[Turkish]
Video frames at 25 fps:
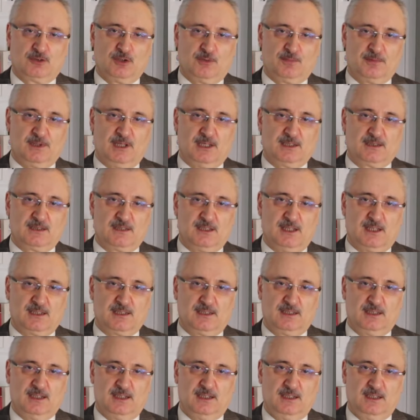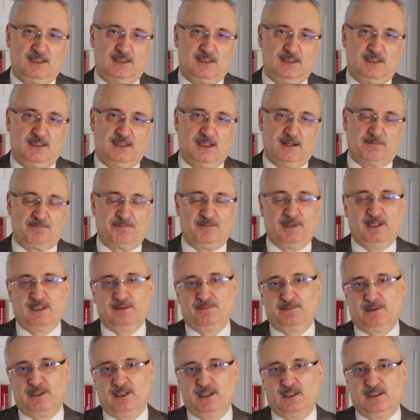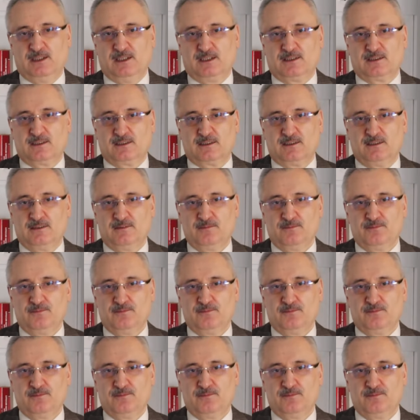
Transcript: toplantıları ile ilgili yapmayı planladık.